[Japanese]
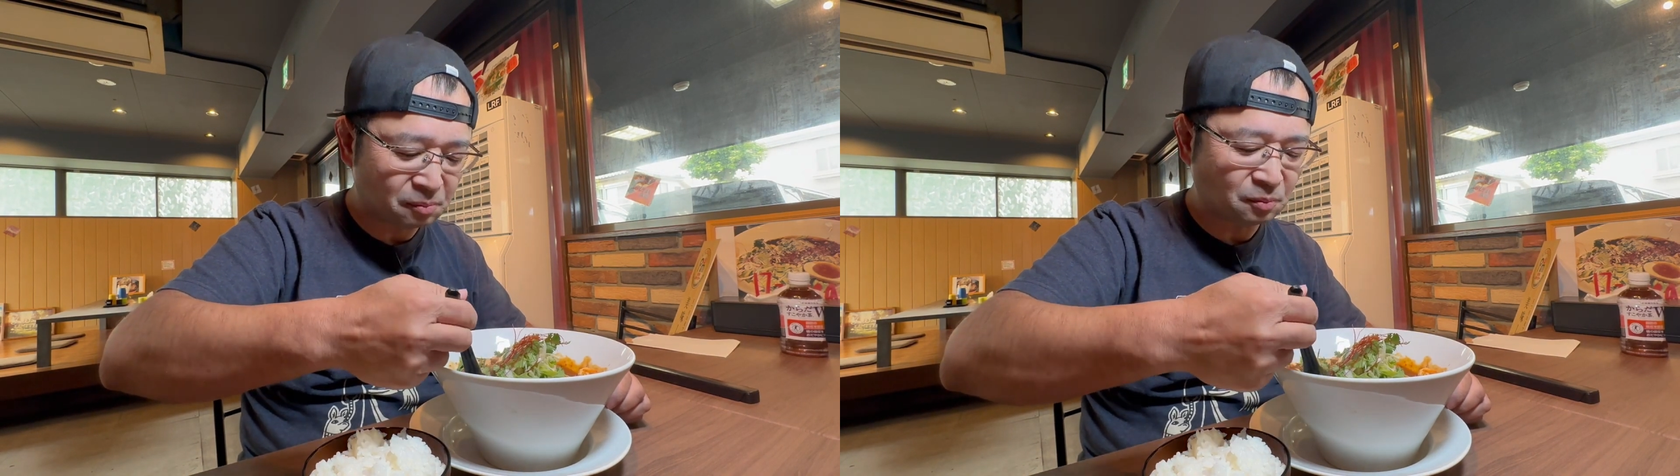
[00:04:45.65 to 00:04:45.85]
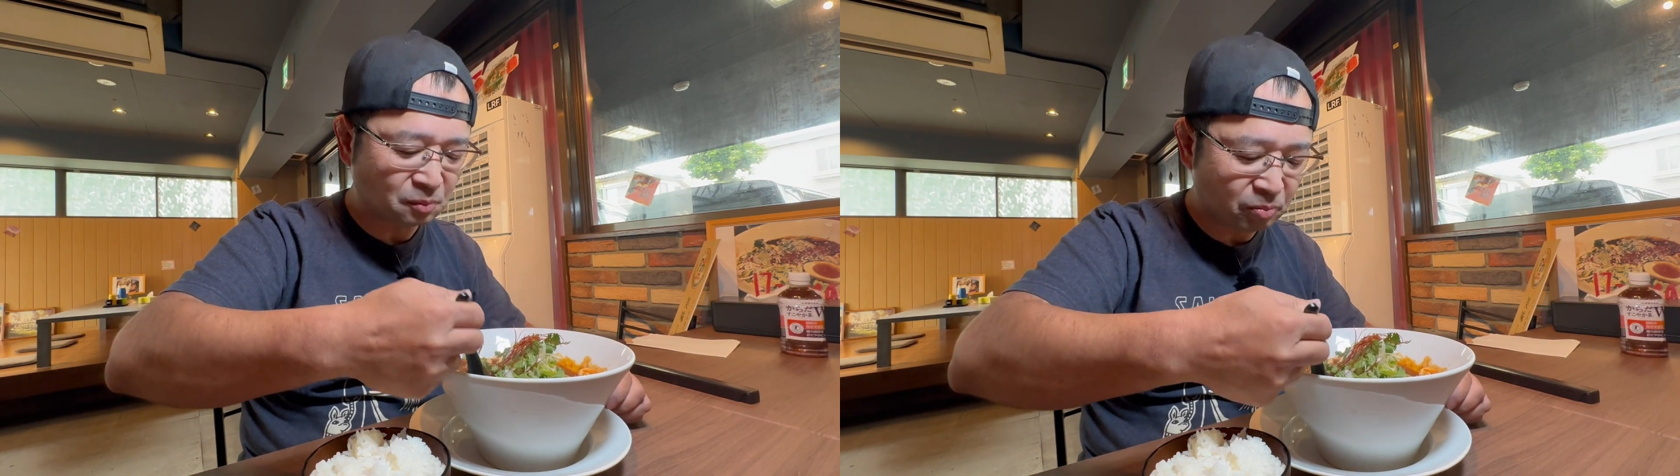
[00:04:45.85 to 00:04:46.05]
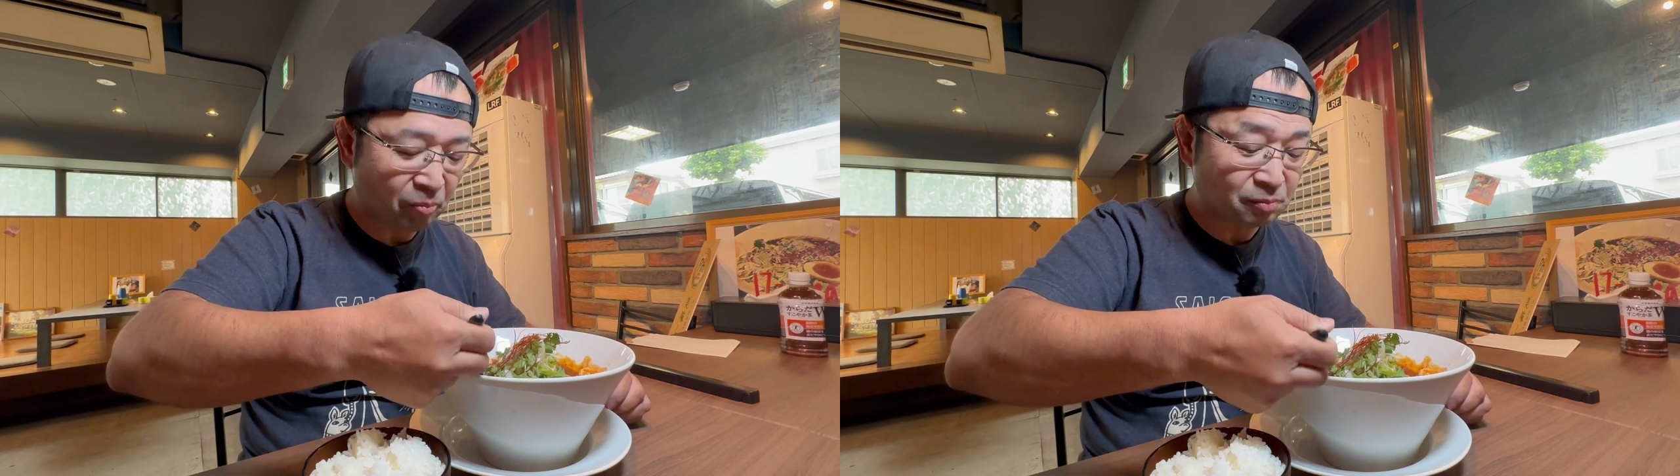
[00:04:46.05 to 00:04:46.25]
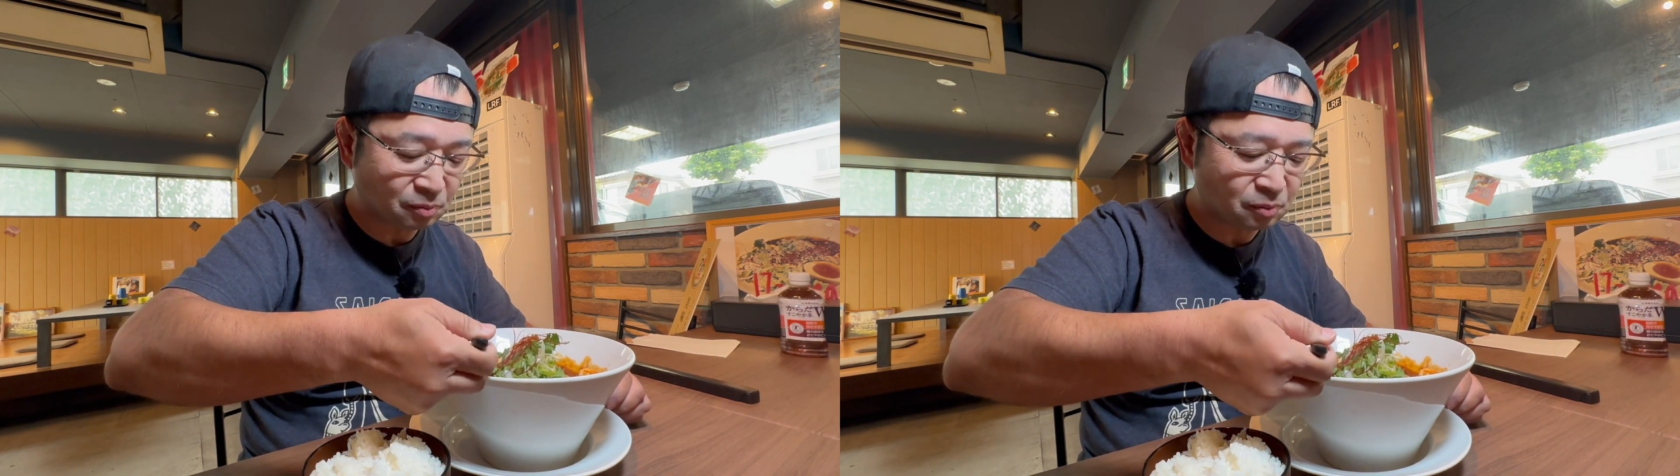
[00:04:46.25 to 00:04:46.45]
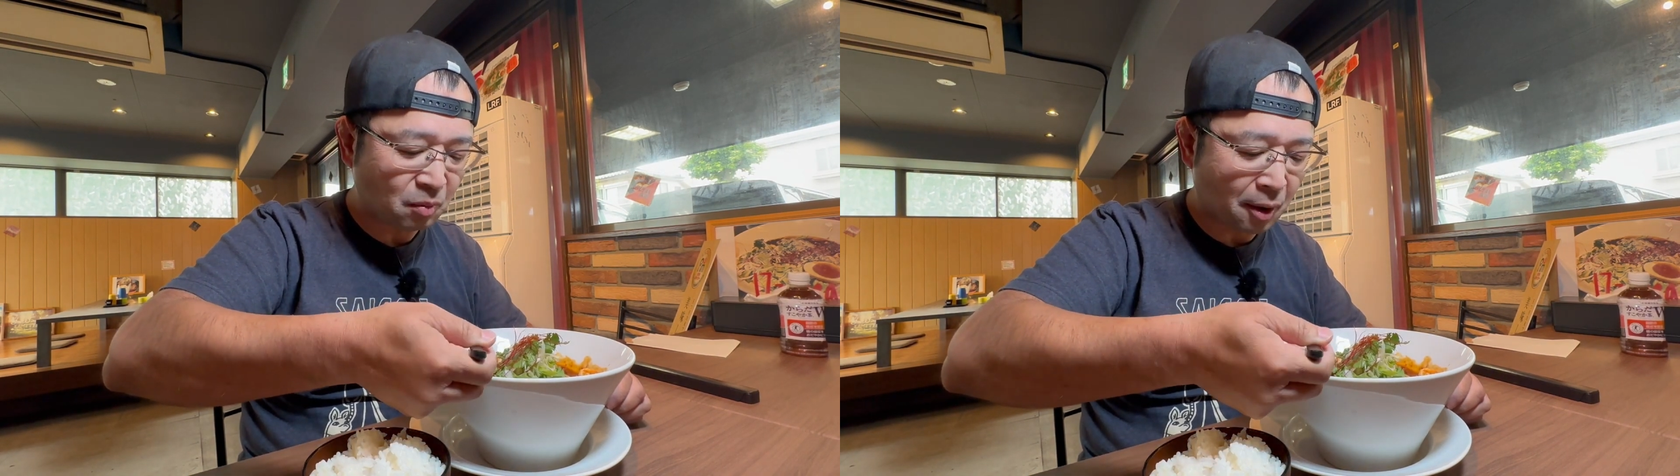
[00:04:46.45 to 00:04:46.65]
とろみの
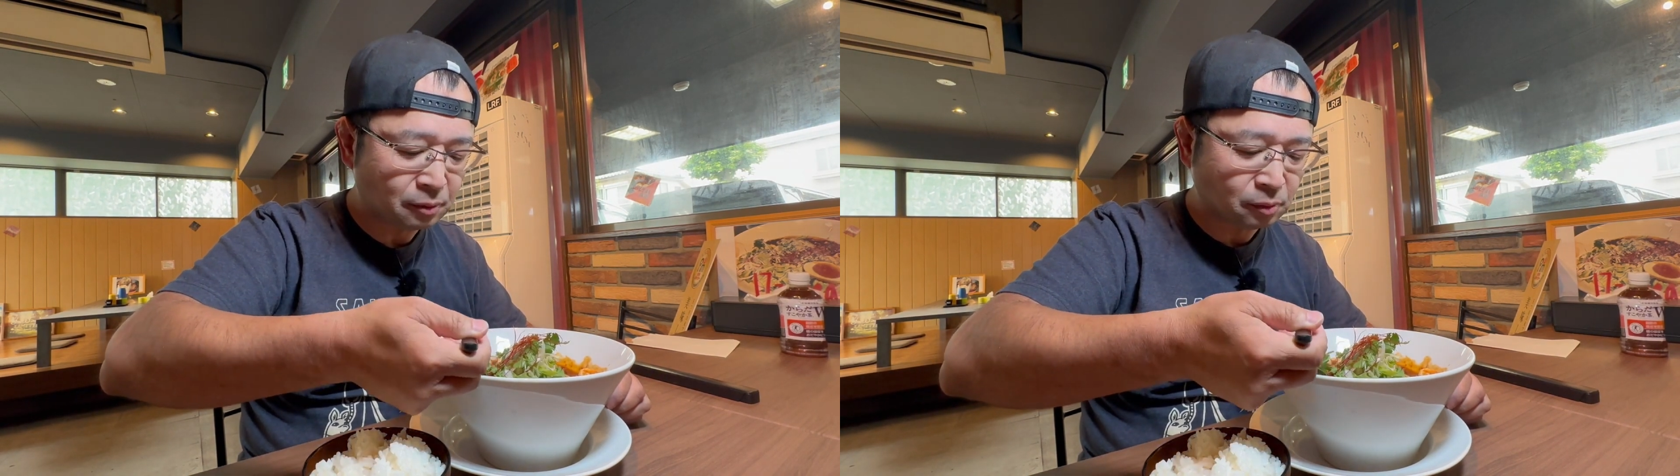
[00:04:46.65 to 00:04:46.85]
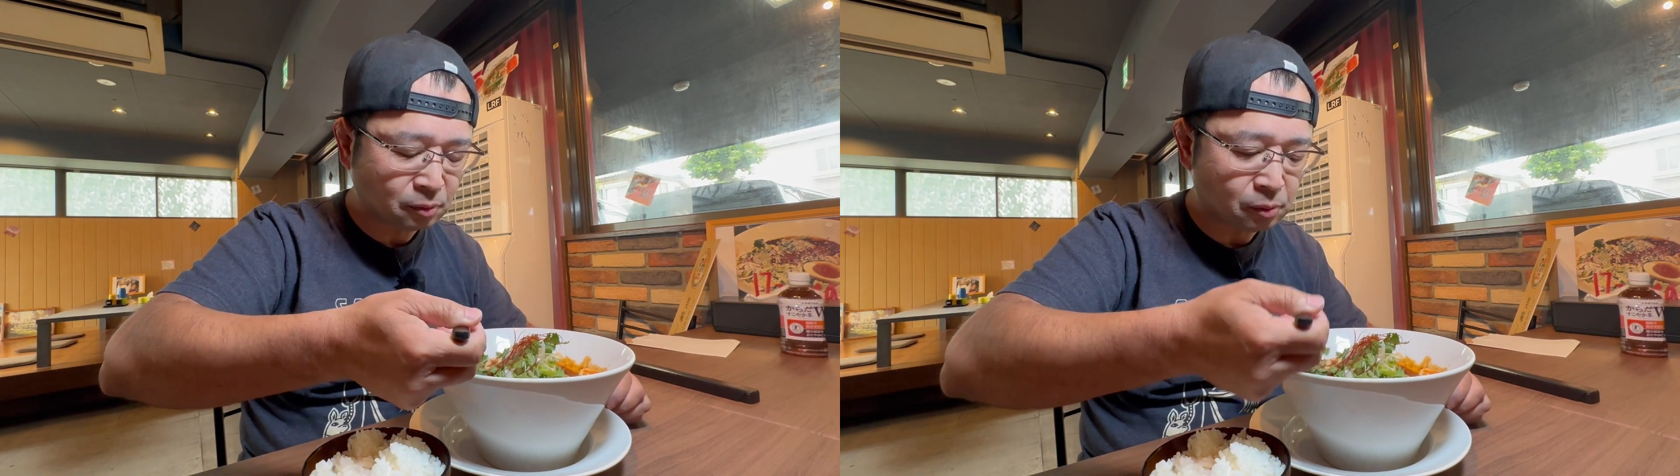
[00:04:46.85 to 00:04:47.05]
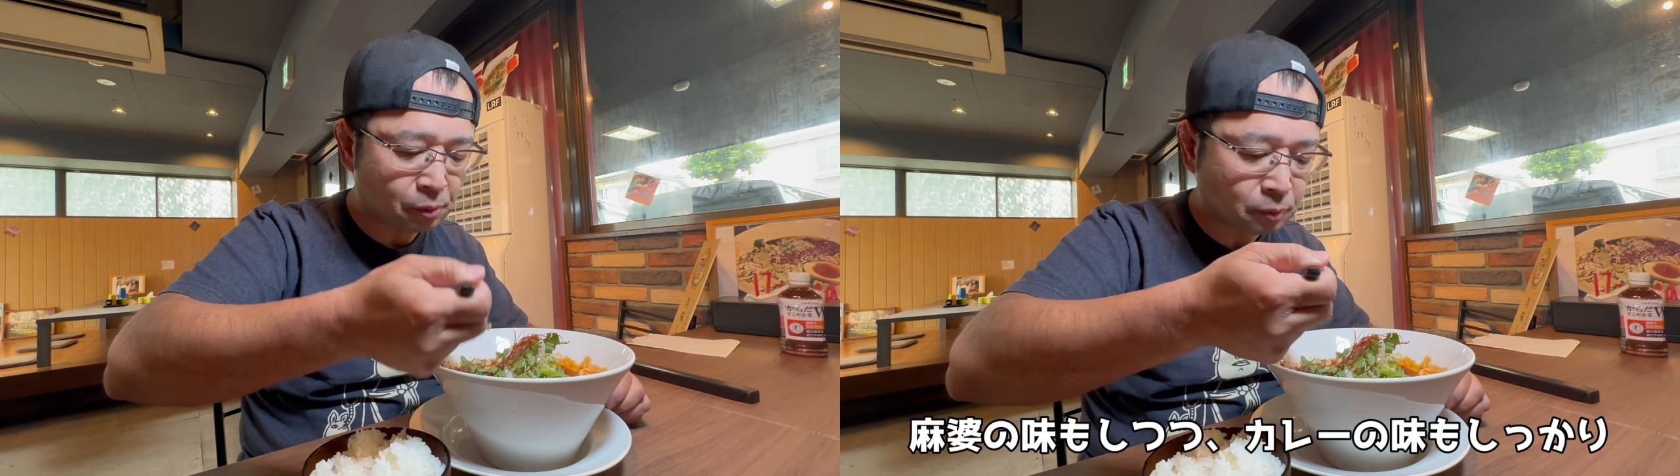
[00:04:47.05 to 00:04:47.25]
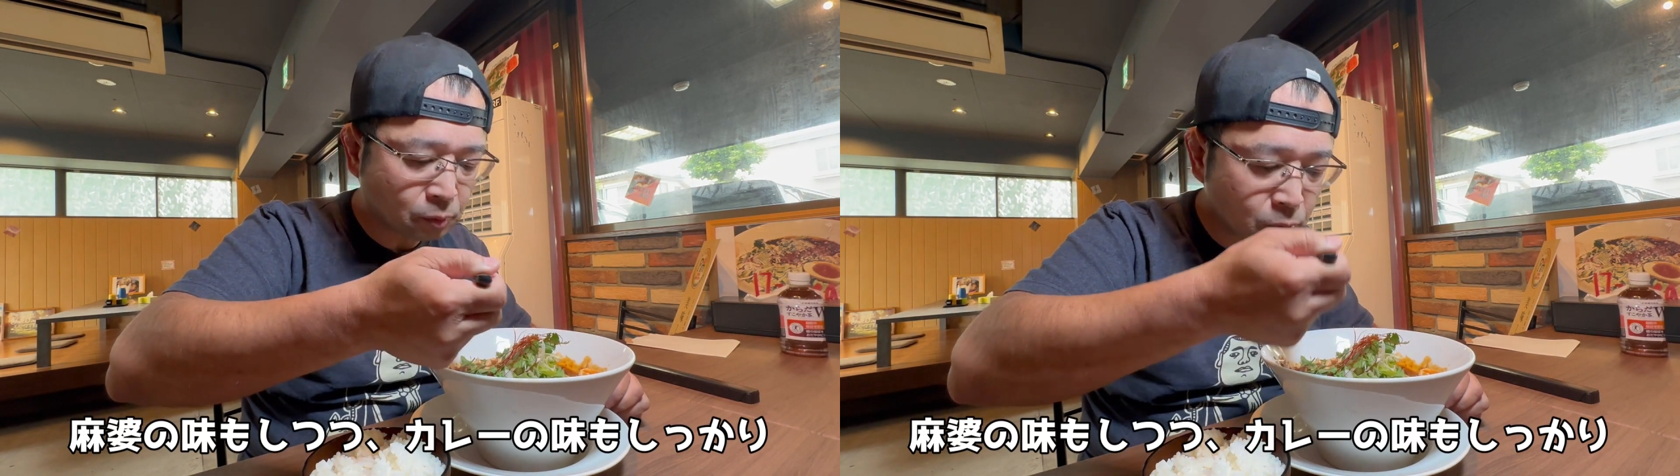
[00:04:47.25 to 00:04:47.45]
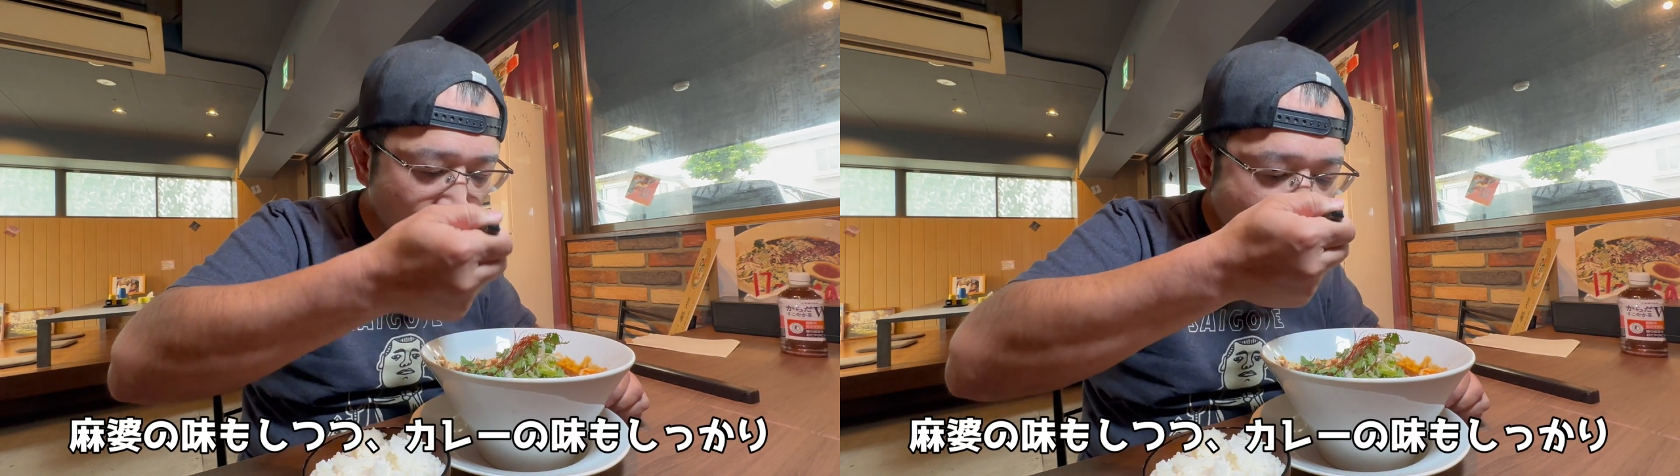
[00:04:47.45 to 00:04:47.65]
あるスープは
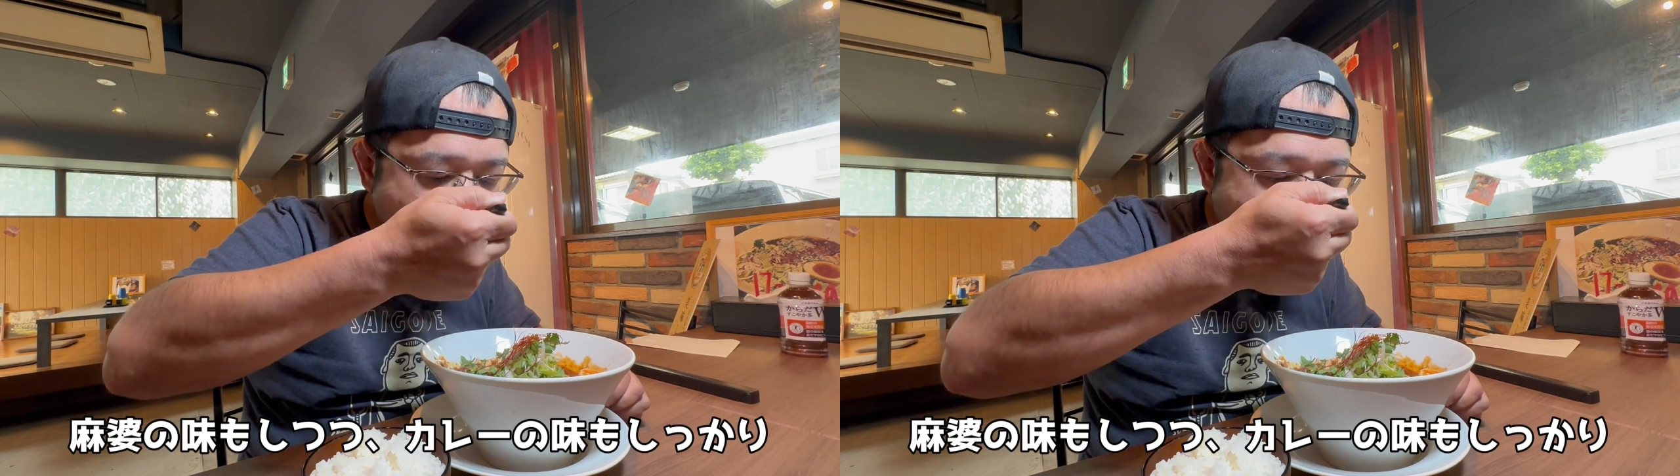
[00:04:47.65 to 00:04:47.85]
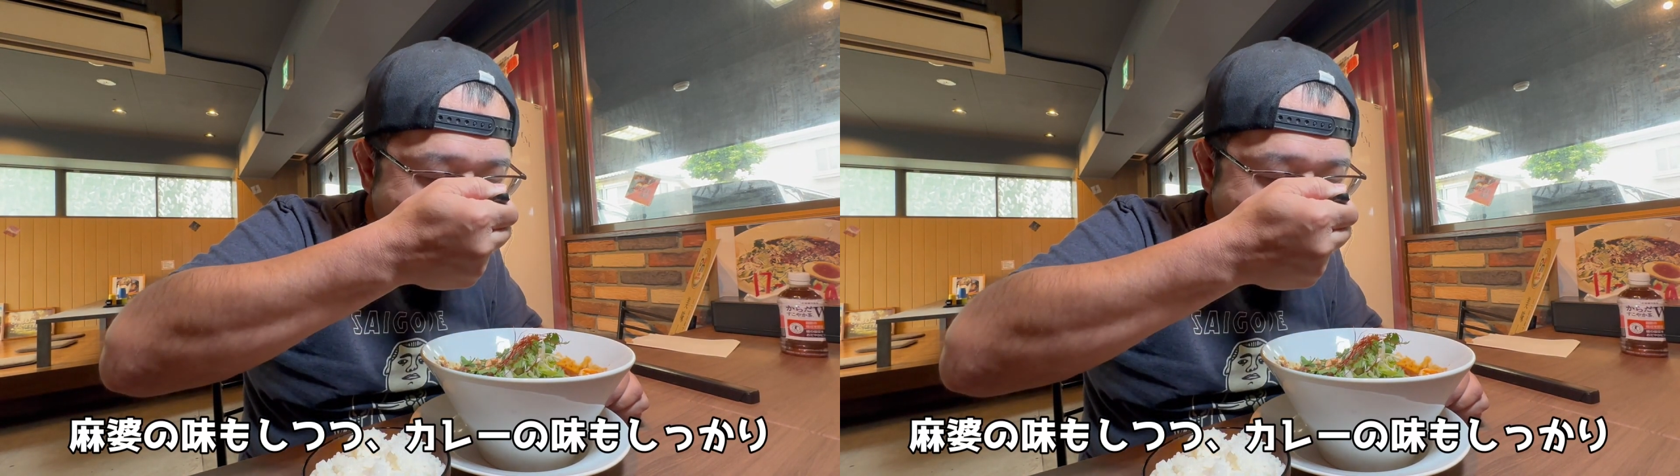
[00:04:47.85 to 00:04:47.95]
麻婆